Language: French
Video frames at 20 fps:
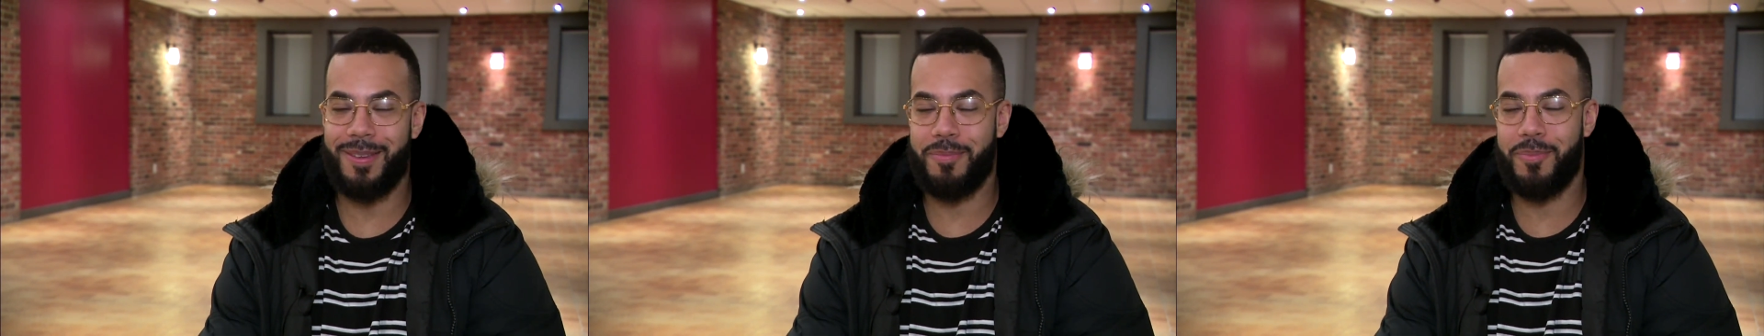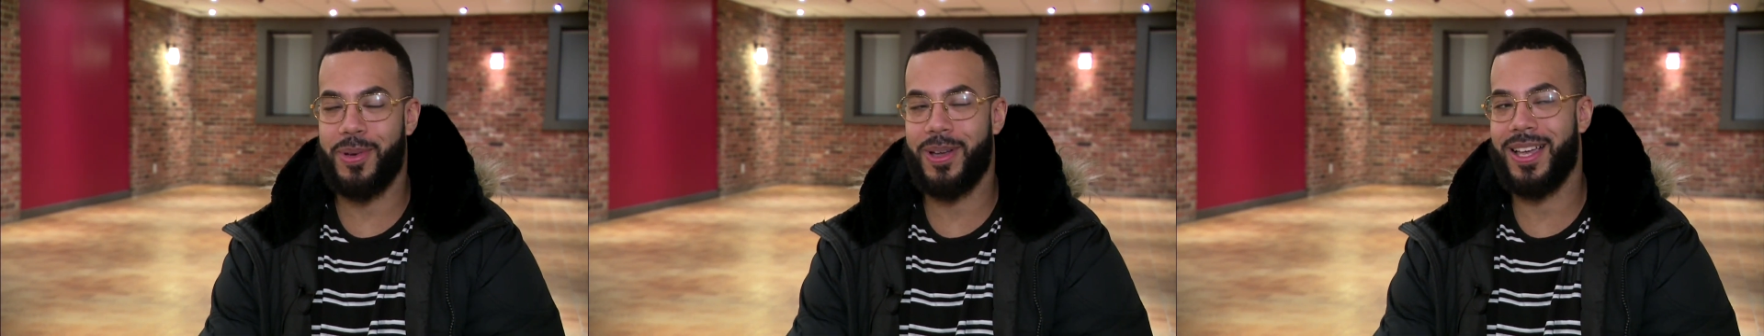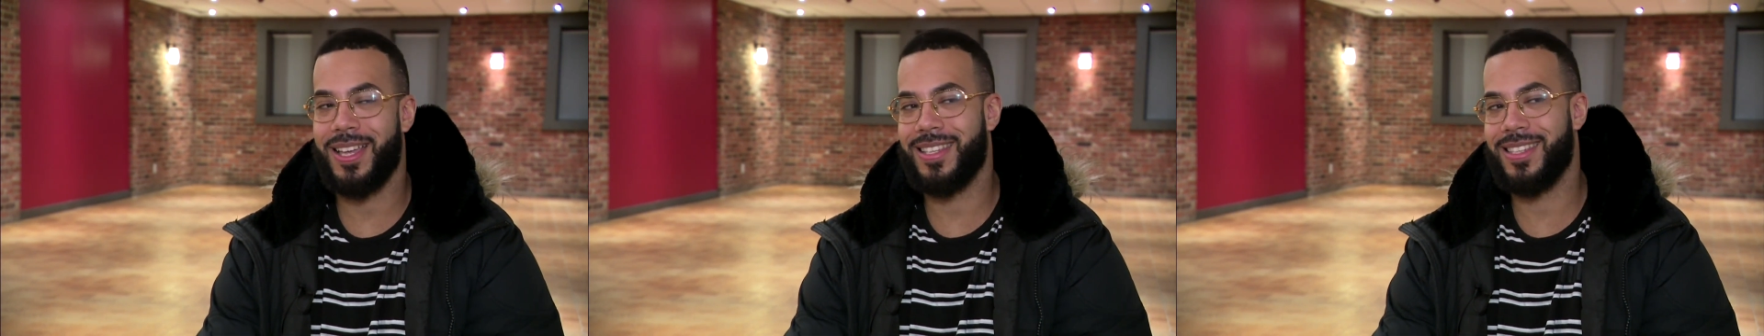
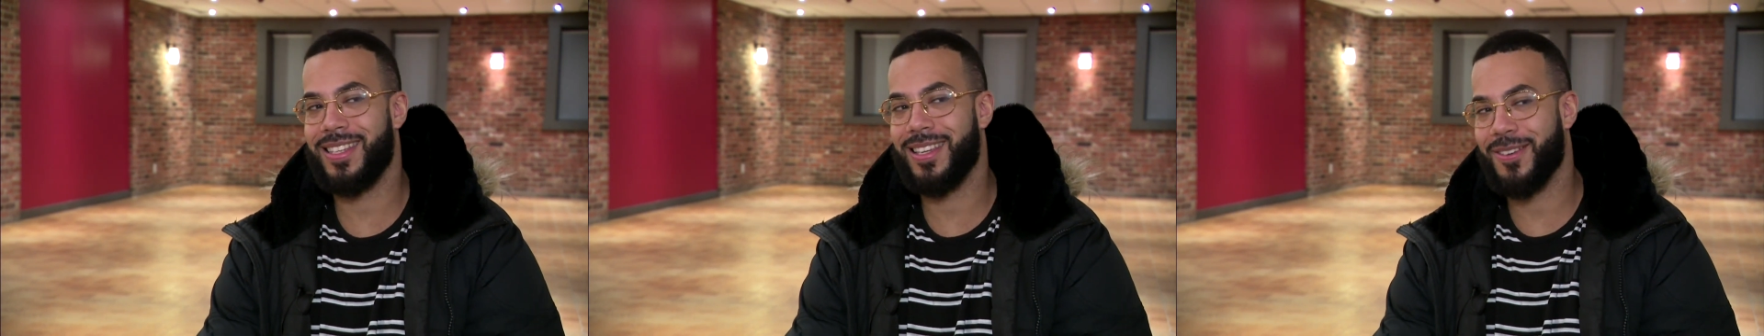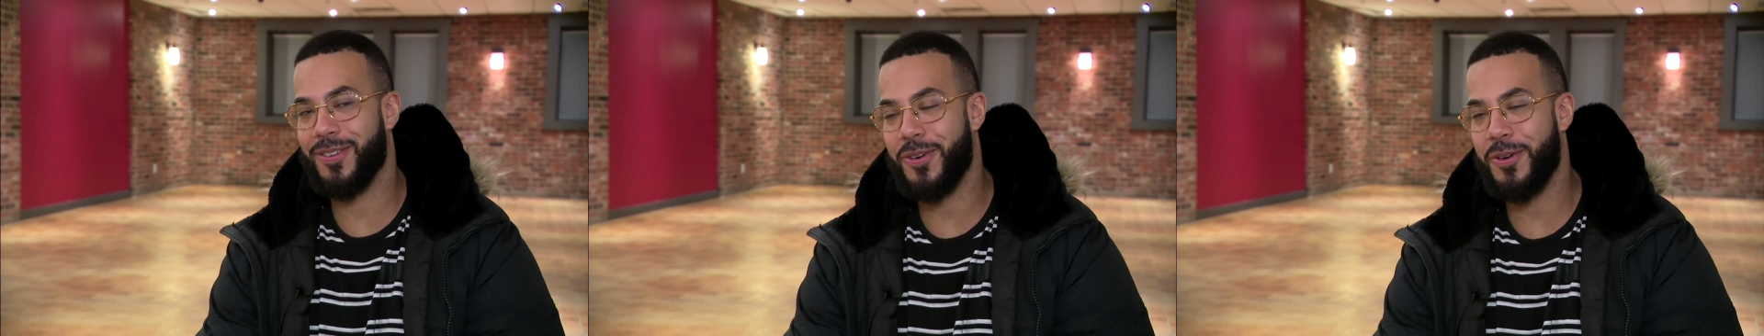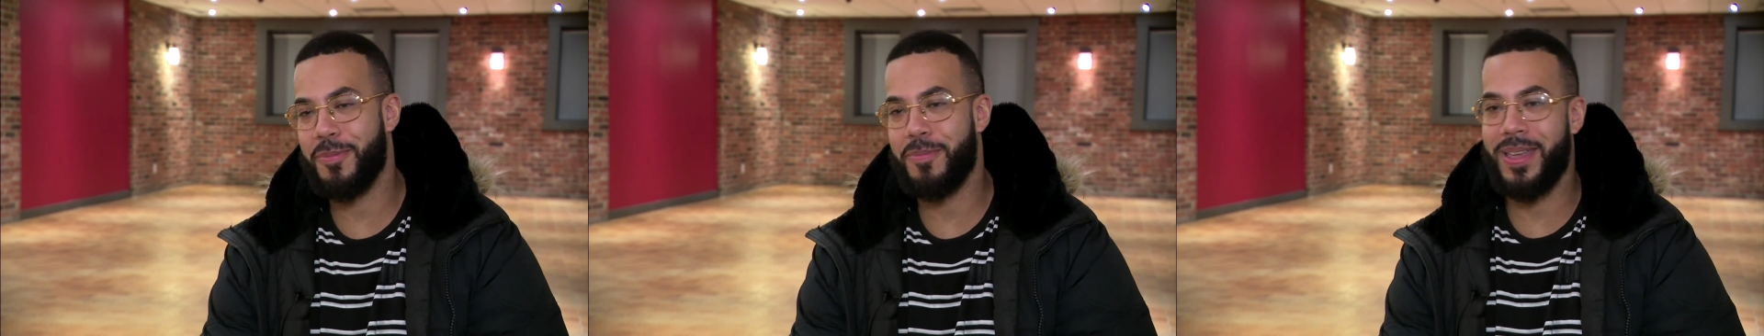pas à
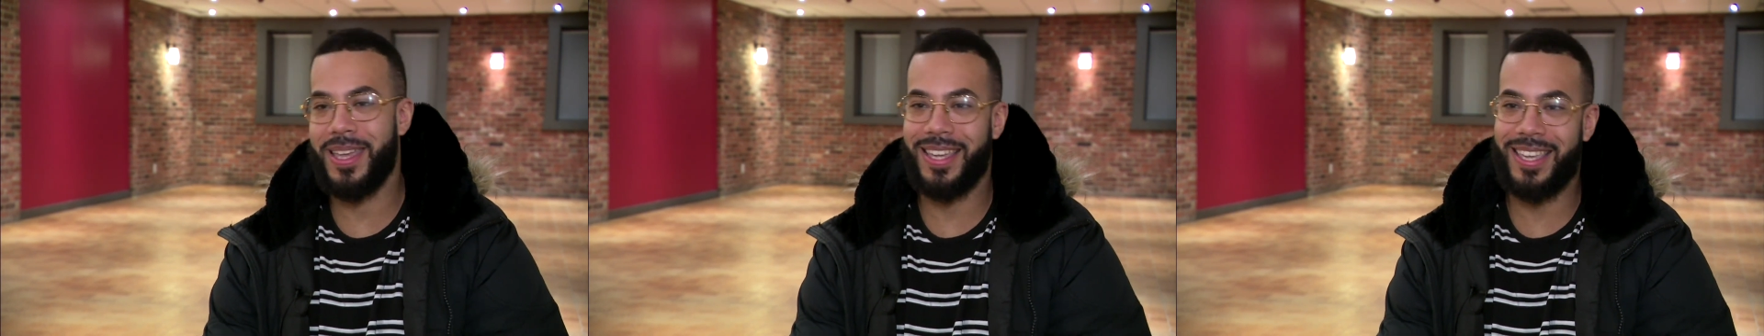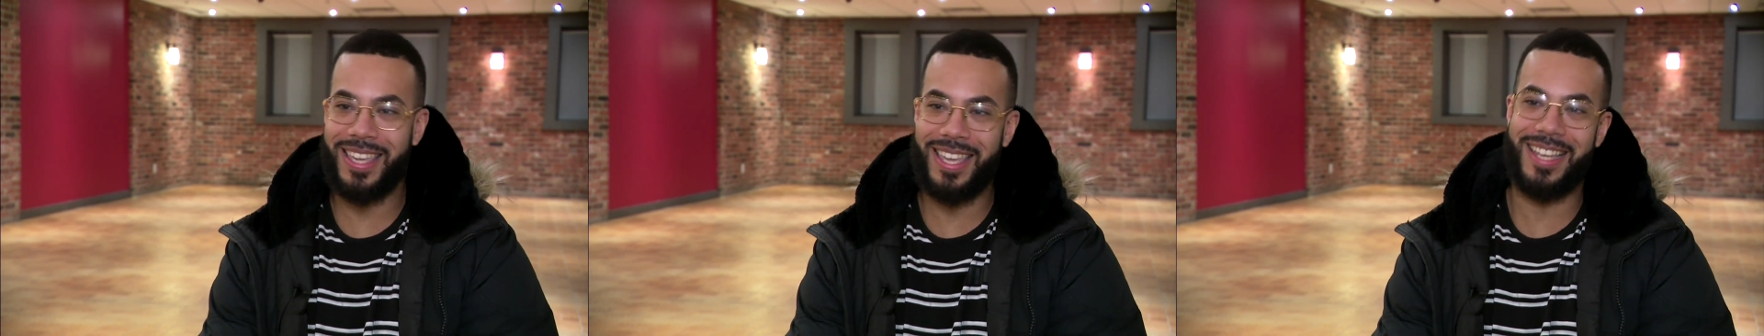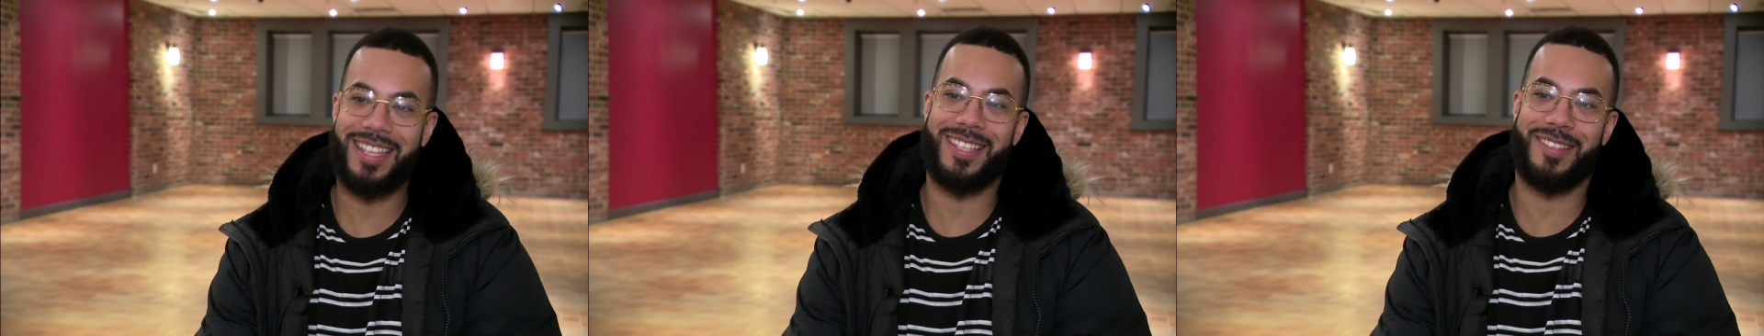zéro, mais
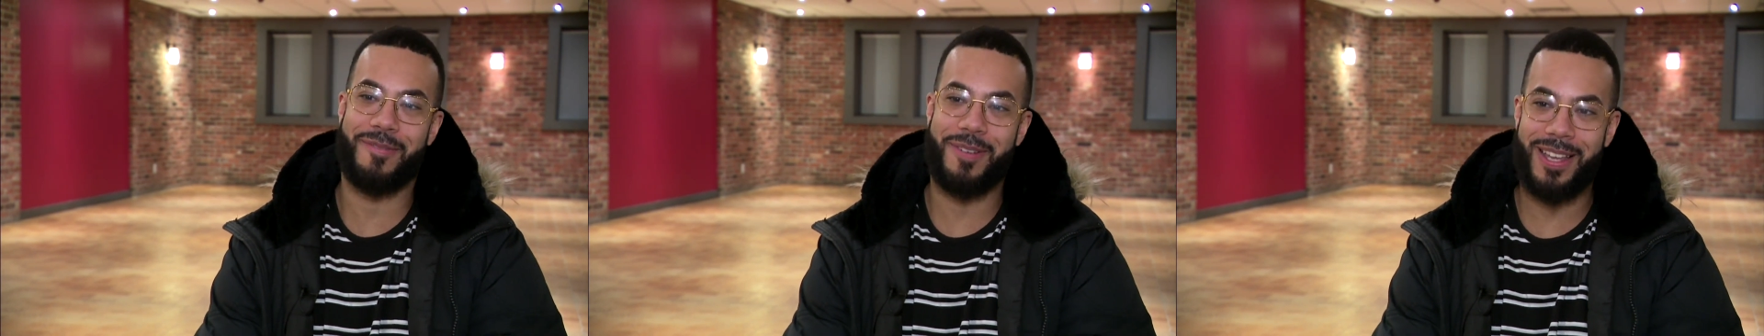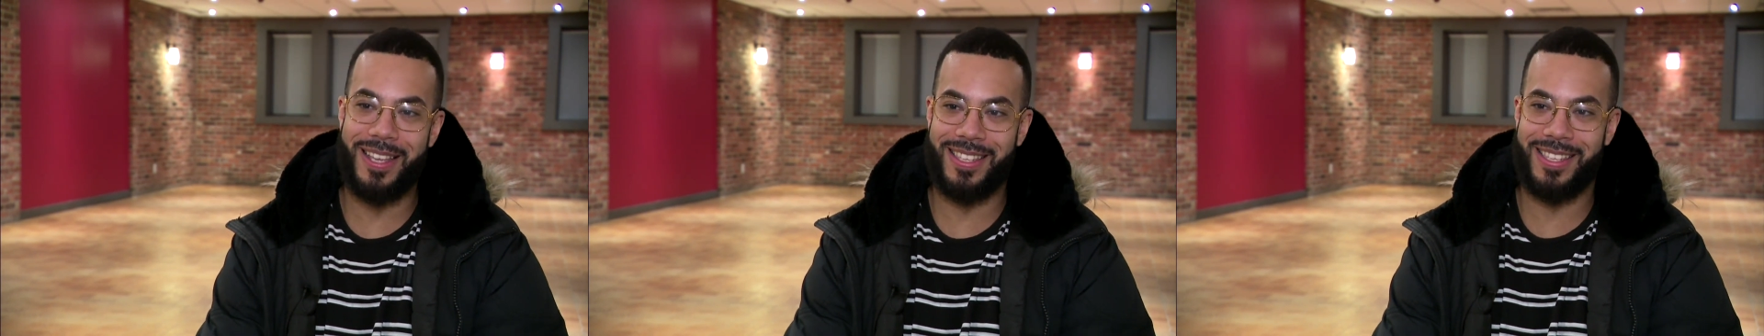quasiment à